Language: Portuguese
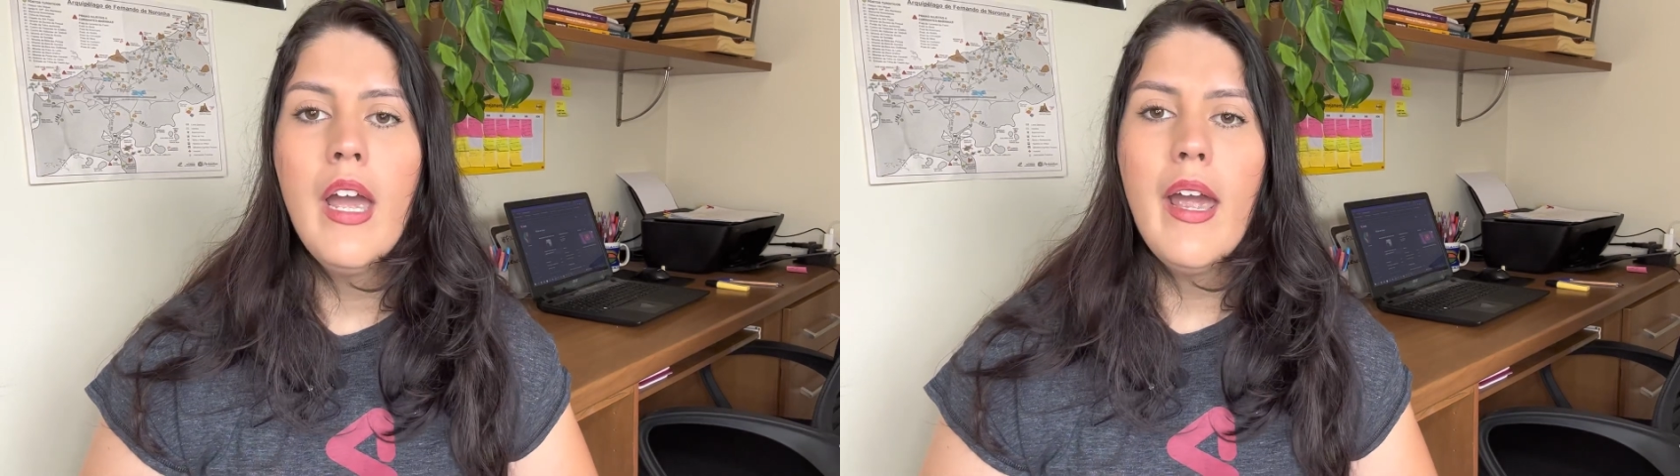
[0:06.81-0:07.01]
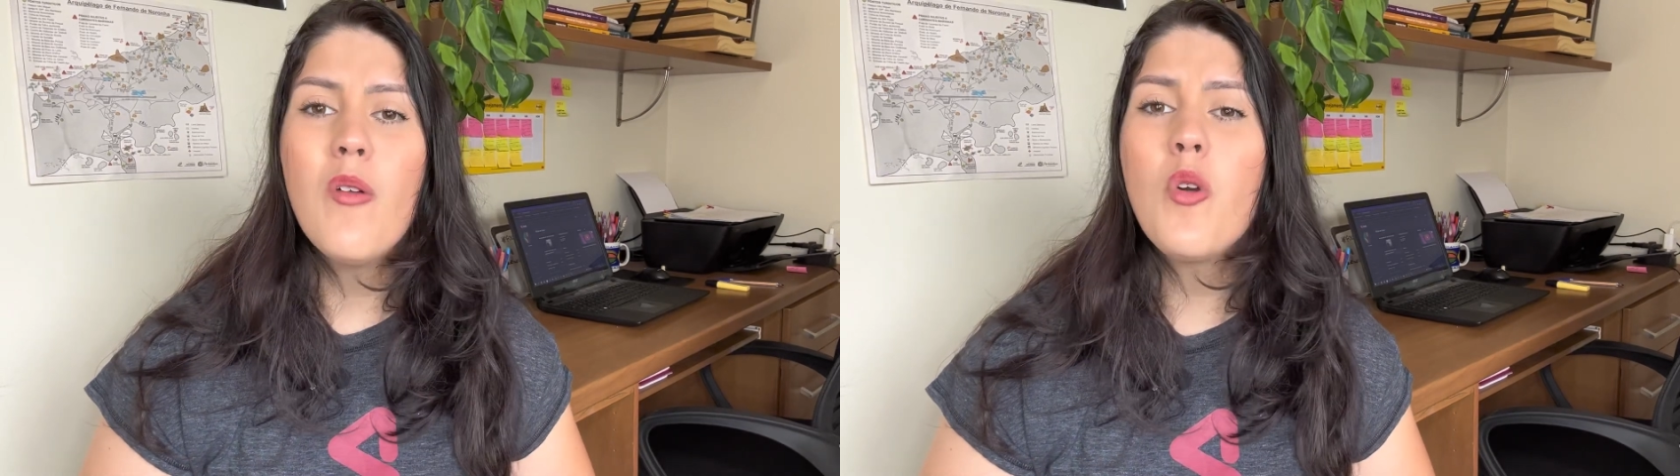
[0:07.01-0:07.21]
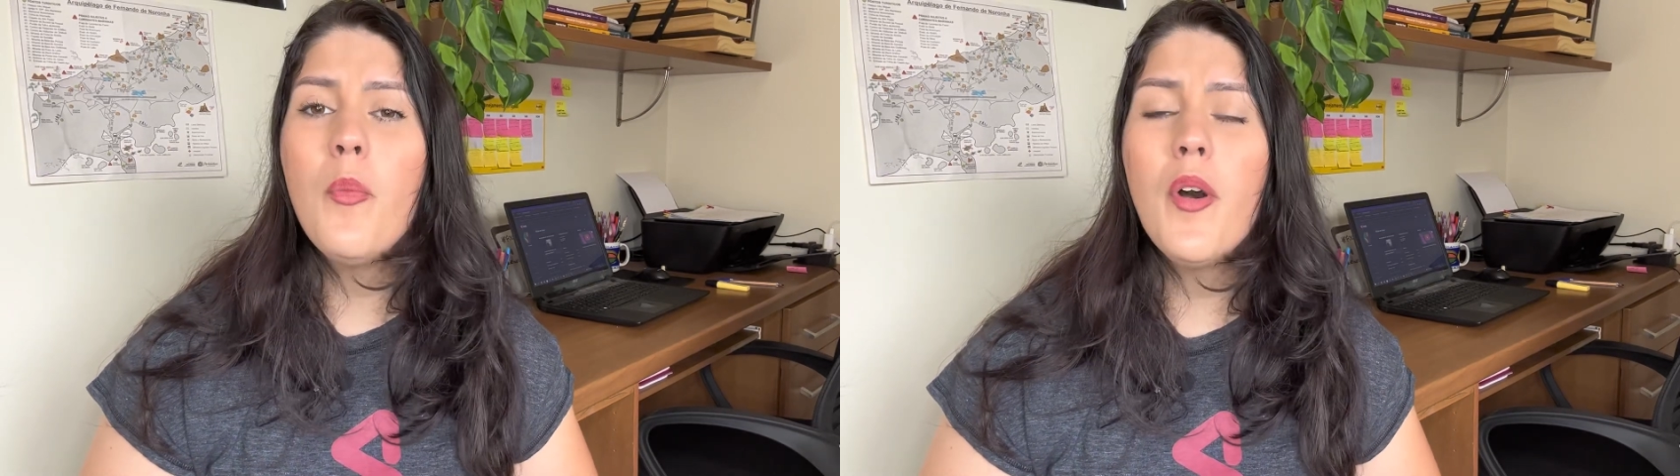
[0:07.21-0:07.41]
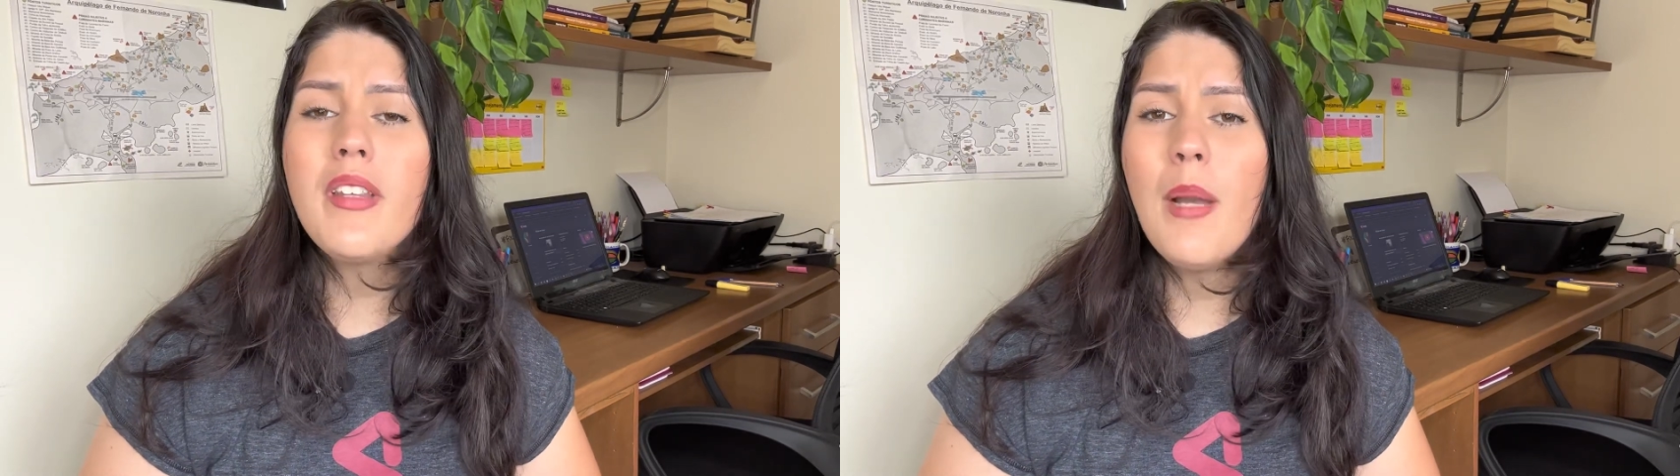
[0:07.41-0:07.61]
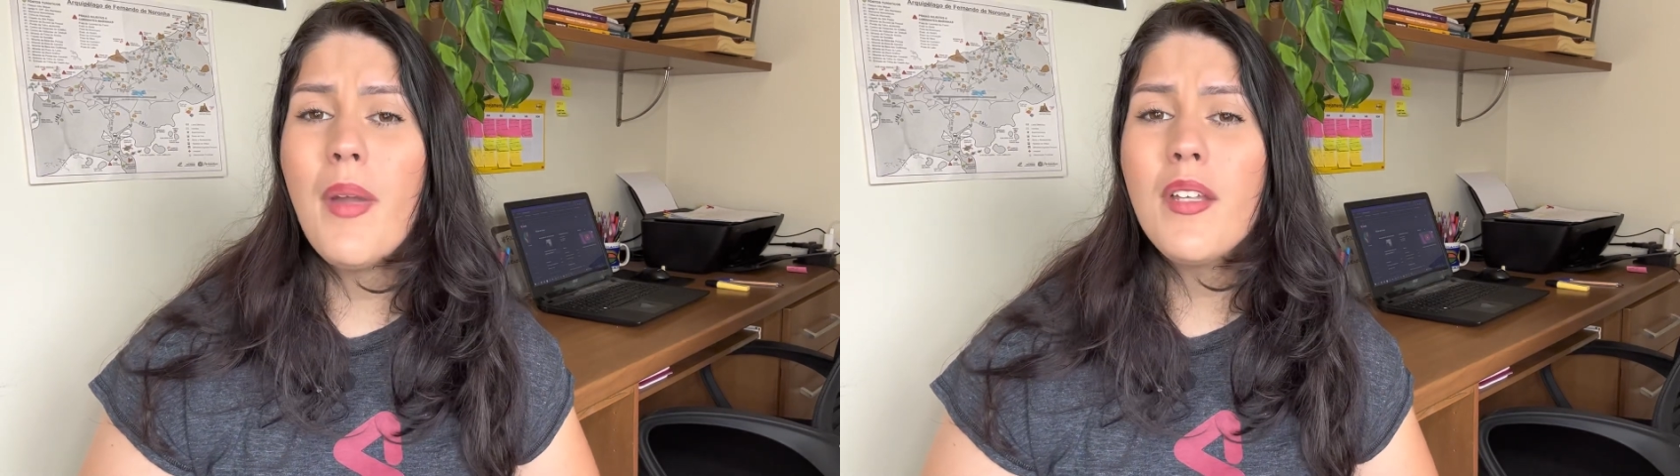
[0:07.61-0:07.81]
É um
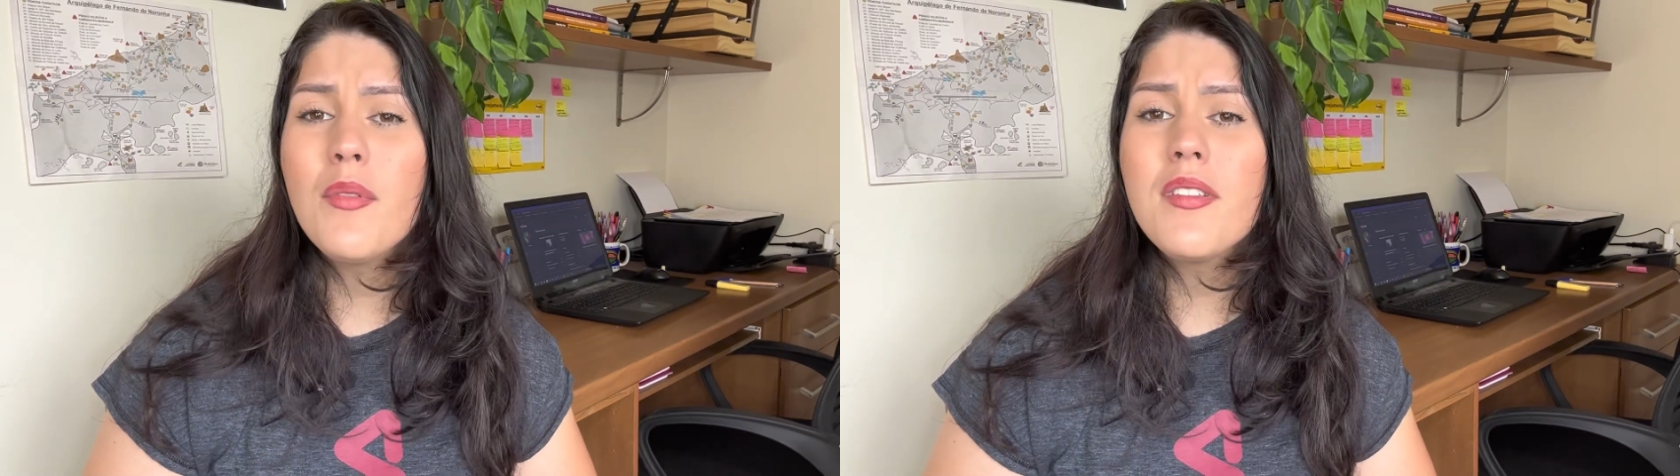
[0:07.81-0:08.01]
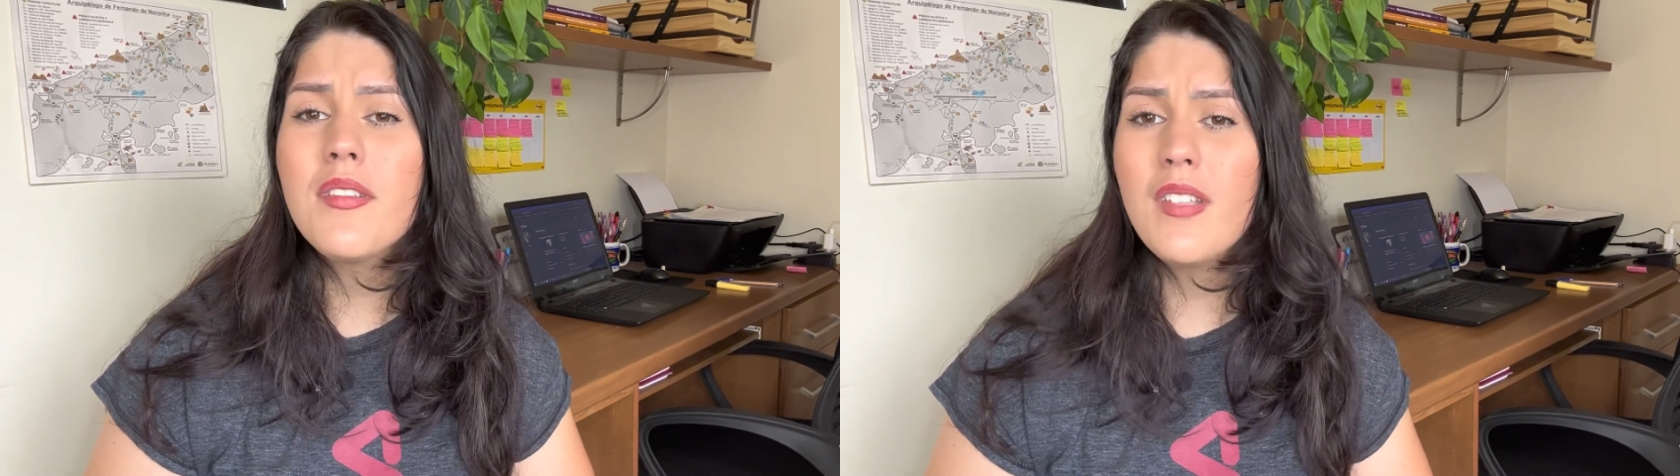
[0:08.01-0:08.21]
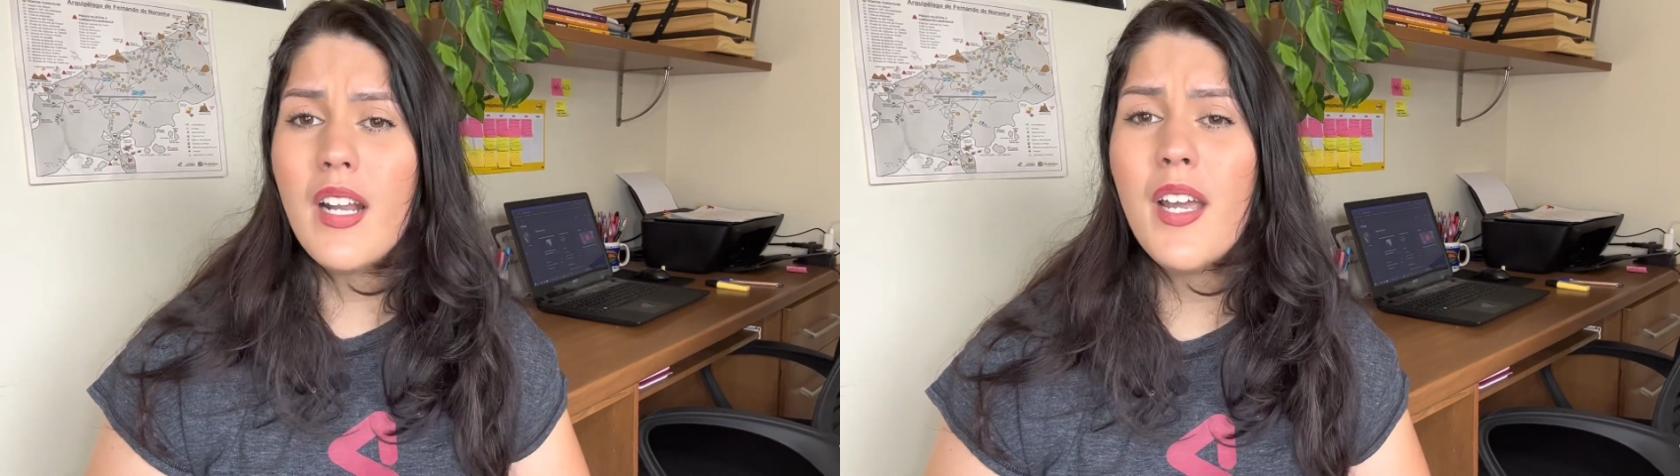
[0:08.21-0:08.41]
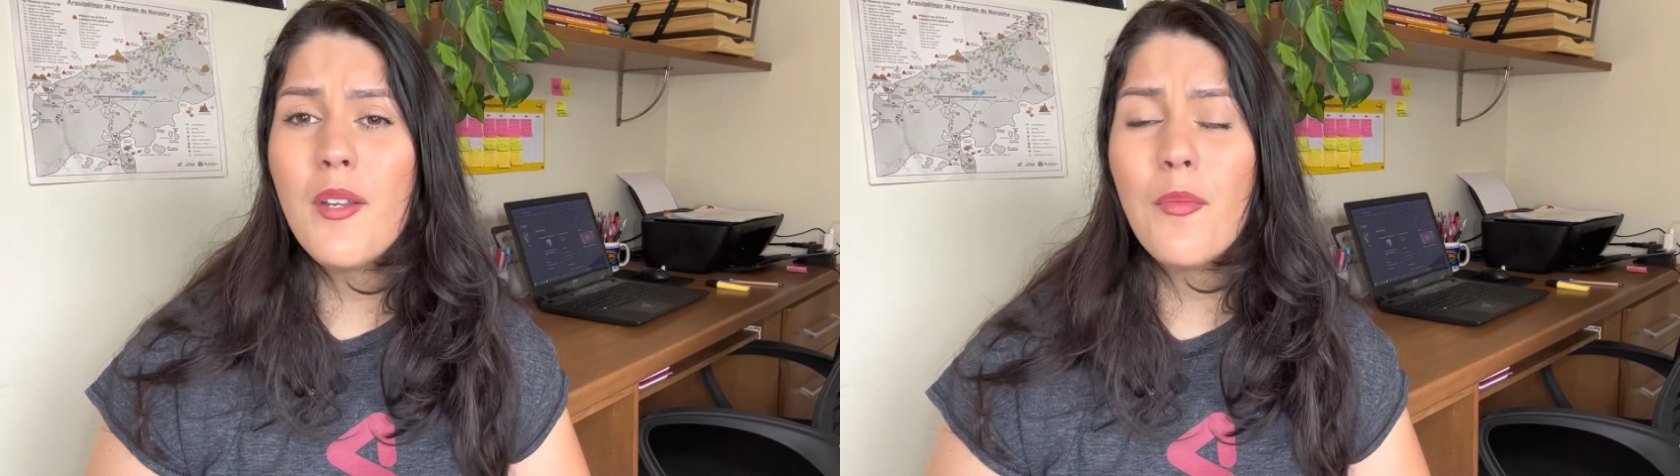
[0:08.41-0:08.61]
comportamento estranho,